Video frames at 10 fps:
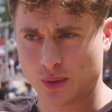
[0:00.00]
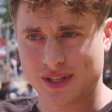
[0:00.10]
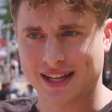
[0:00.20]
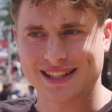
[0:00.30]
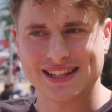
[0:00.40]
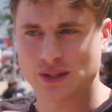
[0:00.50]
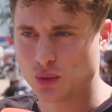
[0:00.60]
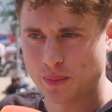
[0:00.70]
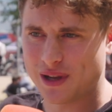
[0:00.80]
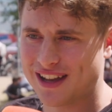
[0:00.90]
zeigt das ja
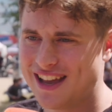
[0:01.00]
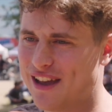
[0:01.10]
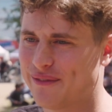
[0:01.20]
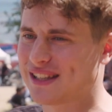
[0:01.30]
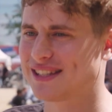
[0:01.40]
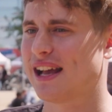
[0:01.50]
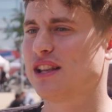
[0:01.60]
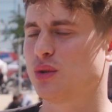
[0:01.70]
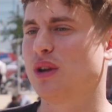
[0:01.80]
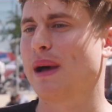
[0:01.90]
super, was halt
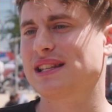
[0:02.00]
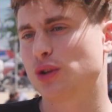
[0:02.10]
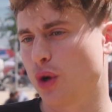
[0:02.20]
zu dir passen